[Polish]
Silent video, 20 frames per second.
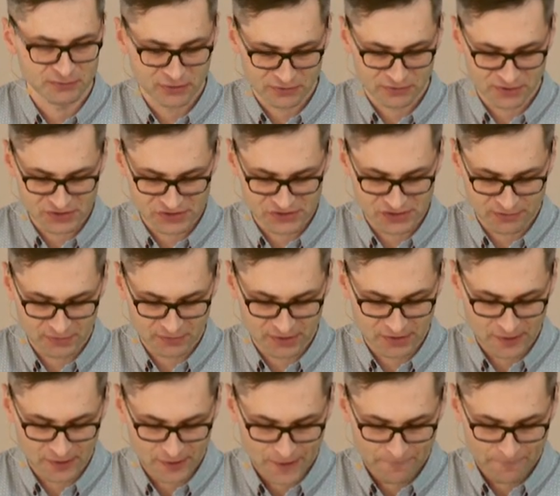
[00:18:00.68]
był na ziemi,
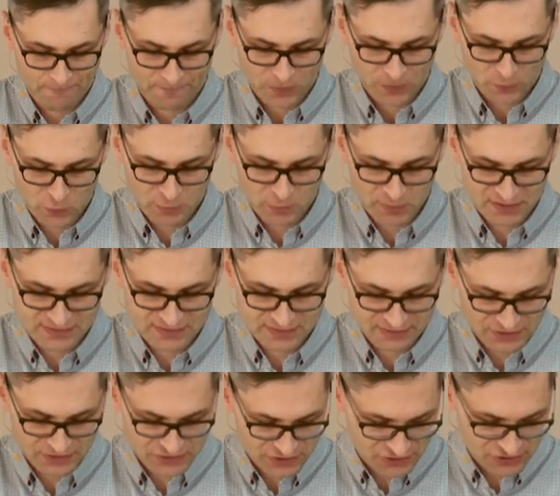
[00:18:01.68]
umarł za
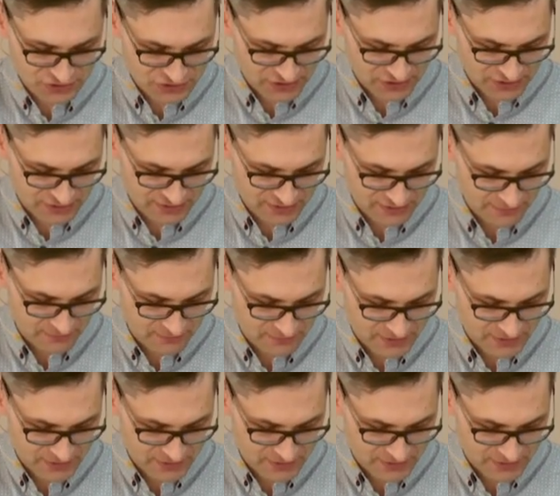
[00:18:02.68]
nasze grzechy,